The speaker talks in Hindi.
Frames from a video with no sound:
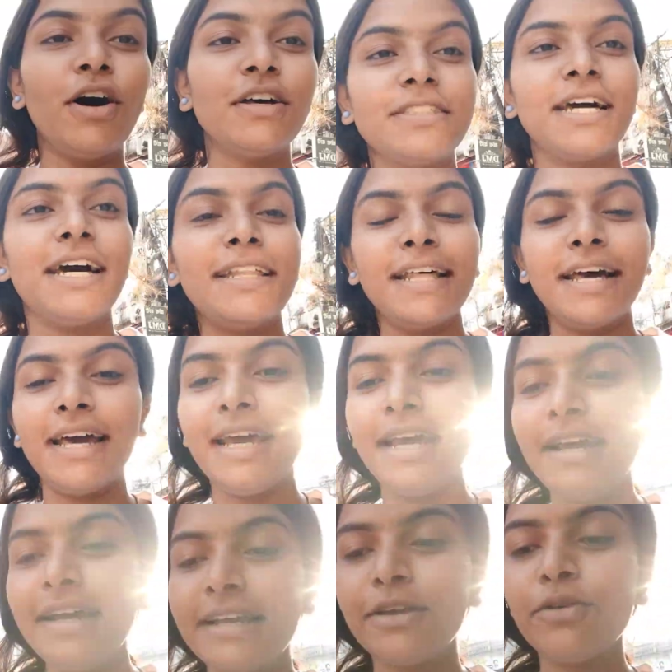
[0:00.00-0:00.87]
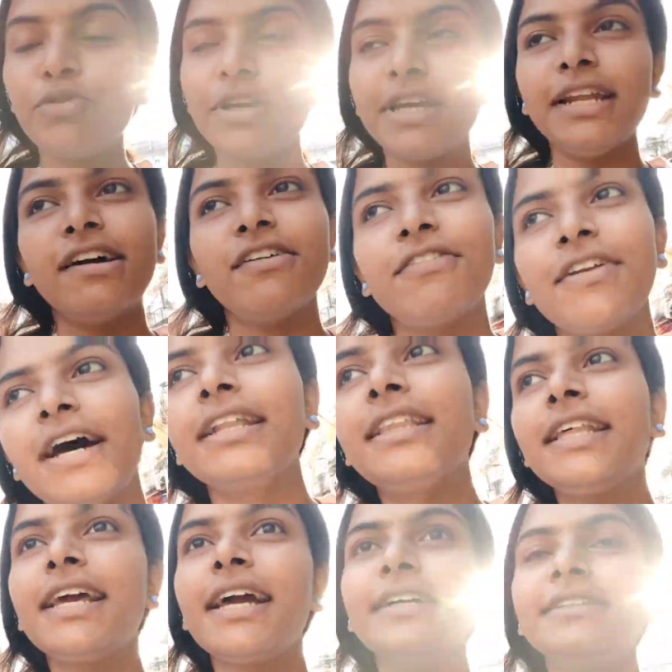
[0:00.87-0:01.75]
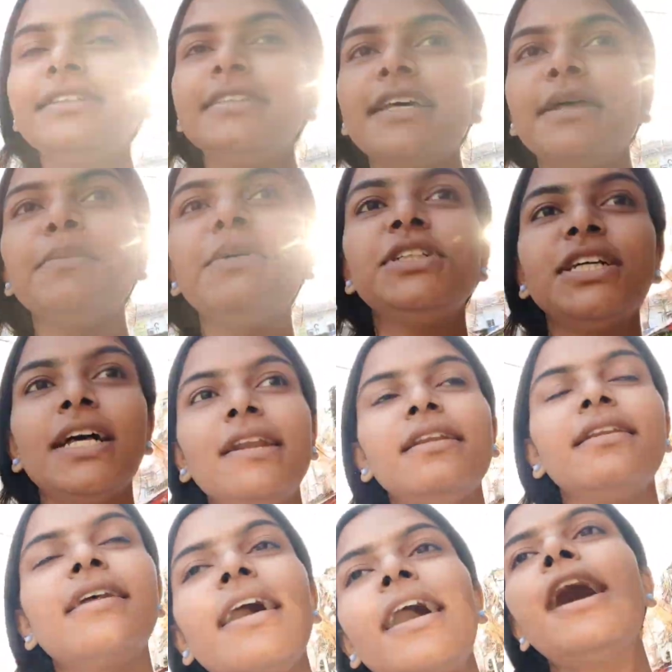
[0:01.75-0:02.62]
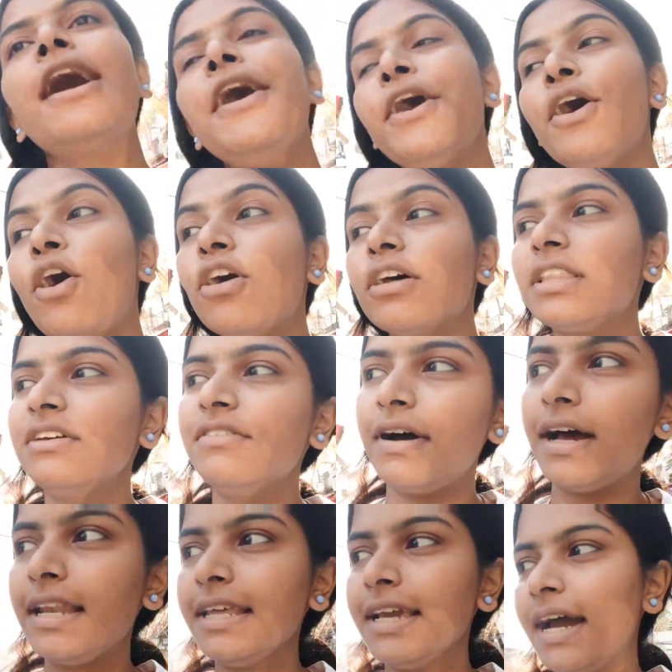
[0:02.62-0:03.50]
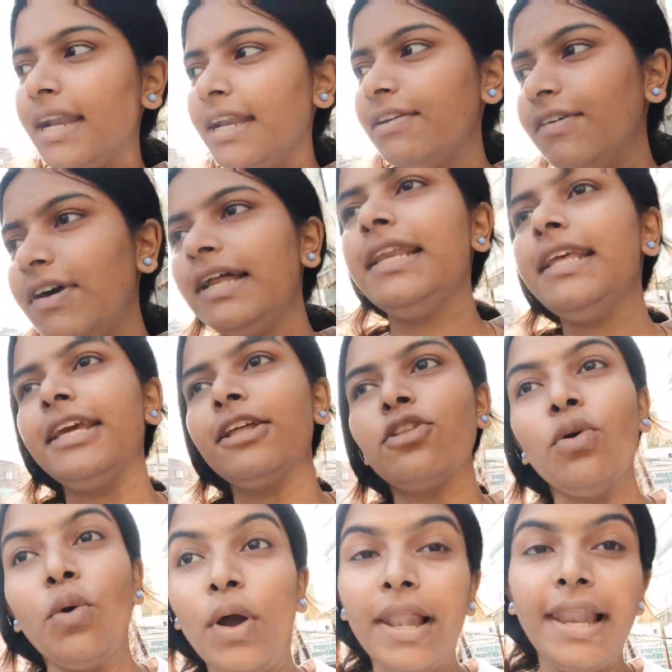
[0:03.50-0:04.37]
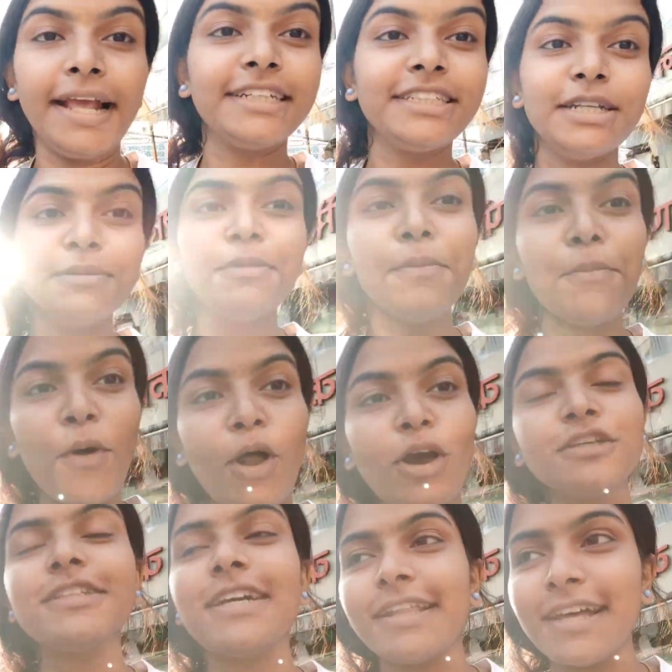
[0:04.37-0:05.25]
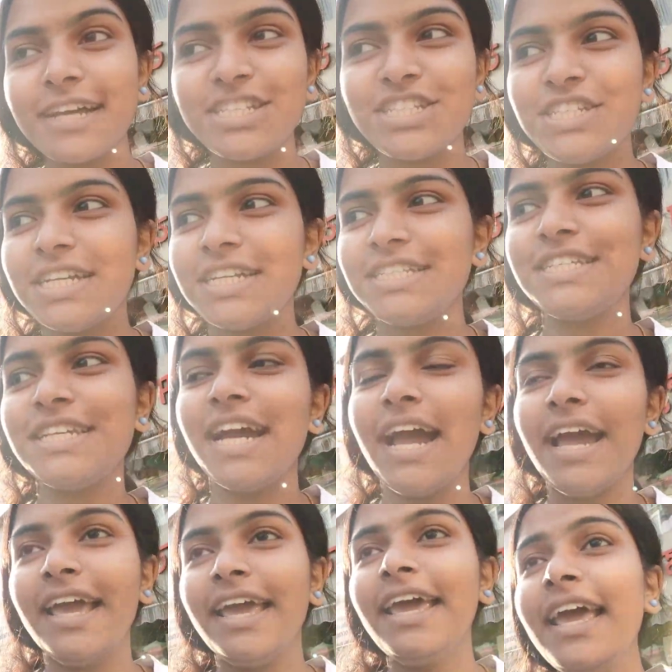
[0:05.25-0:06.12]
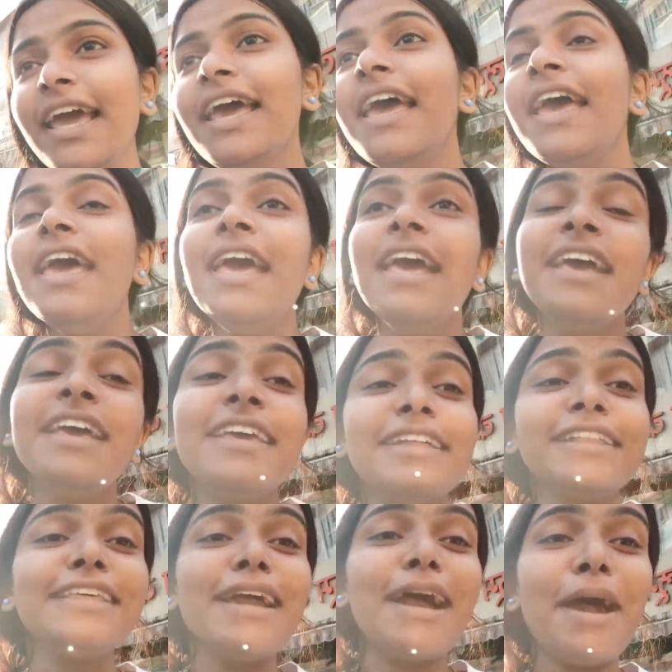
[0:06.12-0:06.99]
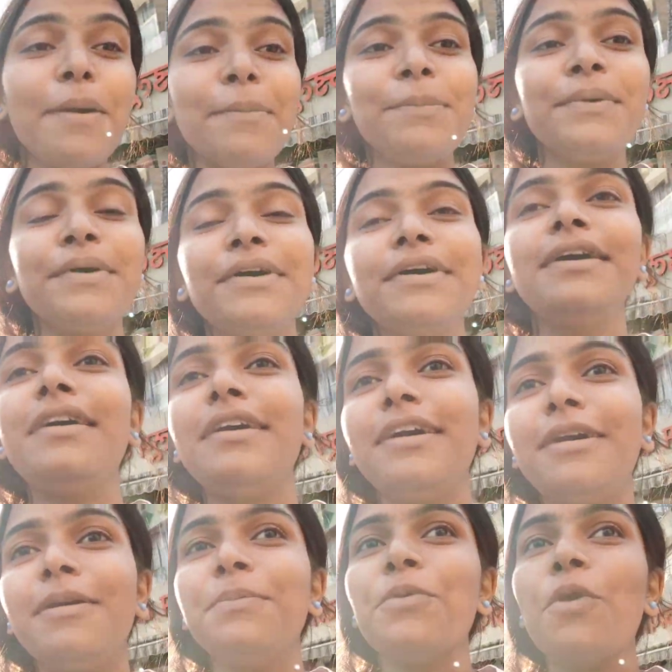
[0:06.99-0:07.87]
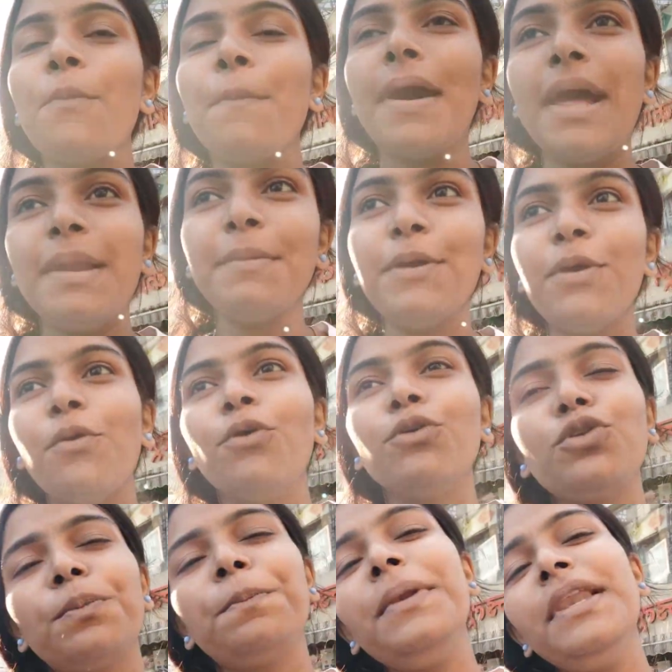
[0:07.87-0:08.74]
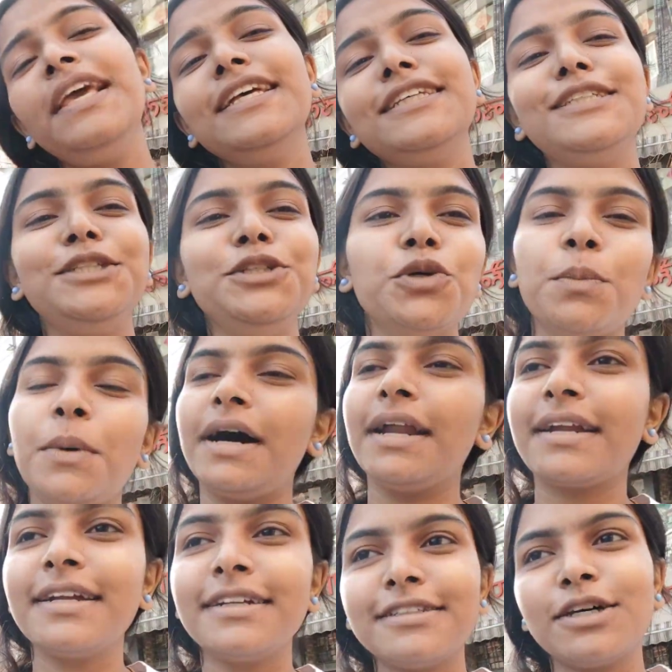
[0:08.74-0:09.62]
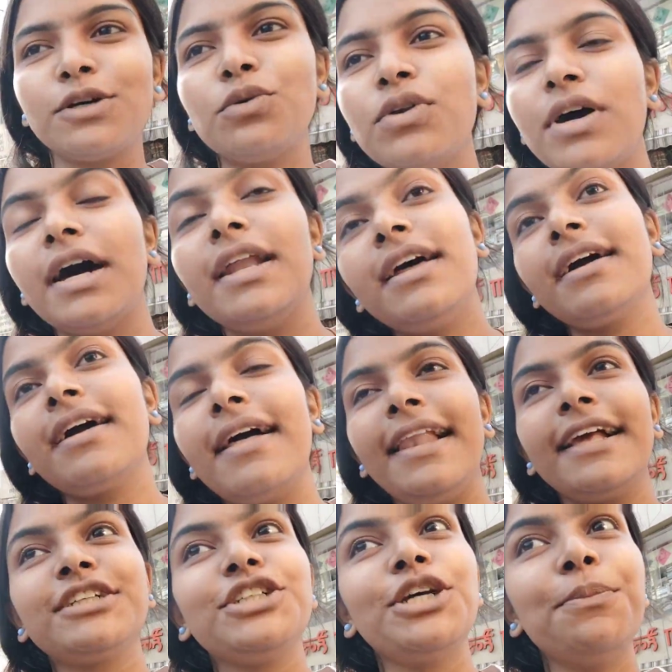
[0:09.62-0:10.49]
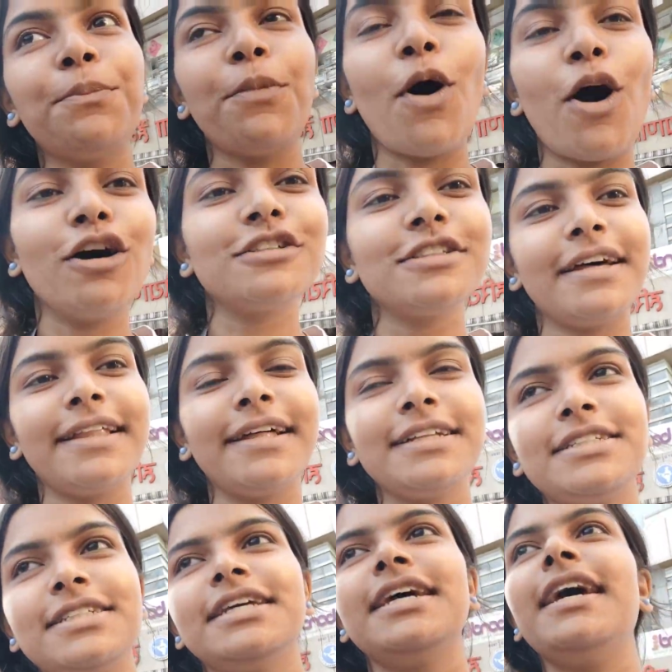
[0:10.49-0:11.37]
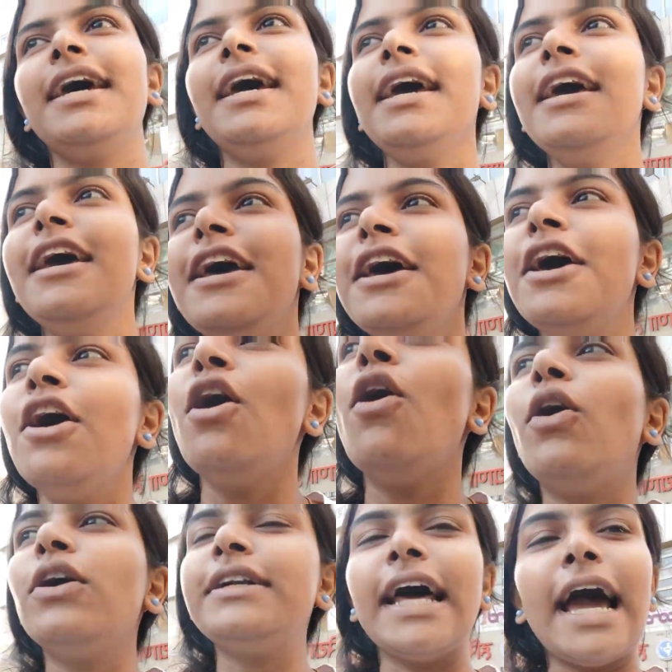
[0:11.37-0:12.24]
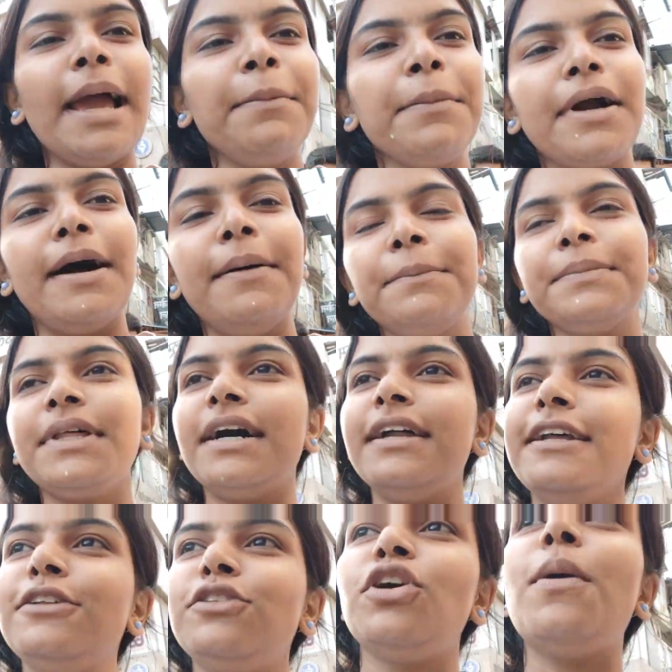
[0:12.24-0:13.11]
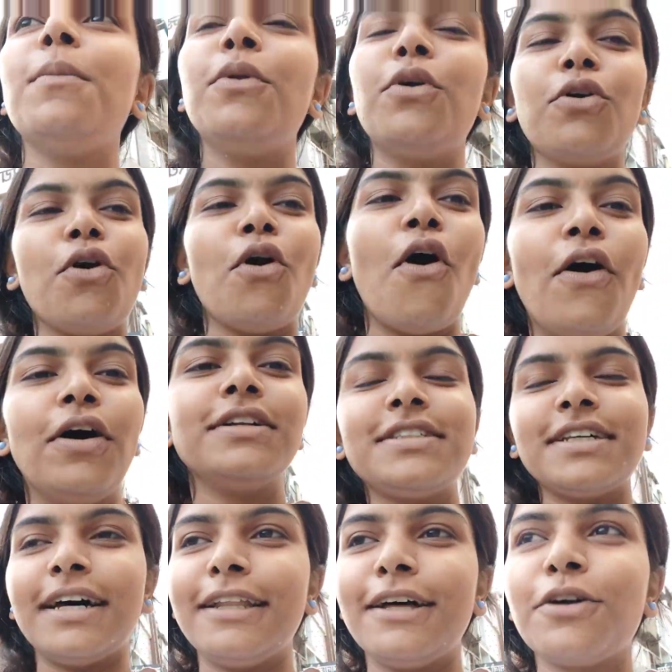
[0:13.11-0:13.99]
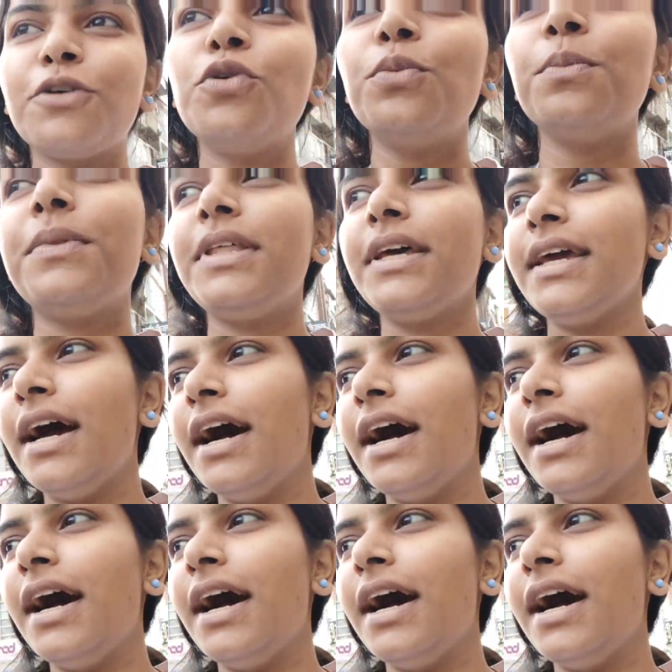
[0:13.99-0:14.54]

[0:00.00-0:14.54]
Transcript: बहुत ज़्यादा है क्योंकि नवरात्रि का सीज़न भी चल रहा है और दिवाली आने वाली है तो कलेक्शन भी बहुत ज़्यादा अच्छे अच्छे आए हैं यदि आप भोपाल में हो तो प्लीज़ न्यू मार्केट ज़रूर आना कलेक्शन बहुत ज़्यादा अच्छे हैं और टाइम कम था नहीं तो हम लोग और ज़्यादा घूमते